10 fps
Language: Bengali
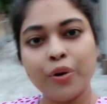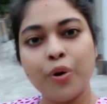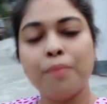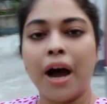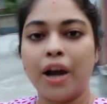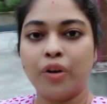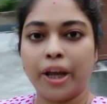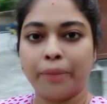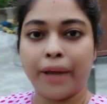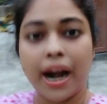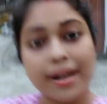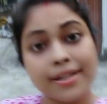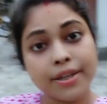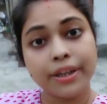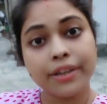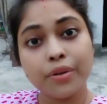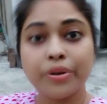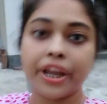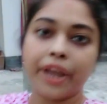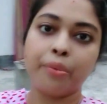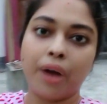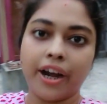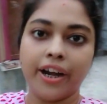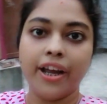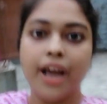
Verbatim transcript: খুব ভালো লাগবে আর আজকে কিন্তু ডে ওয়ান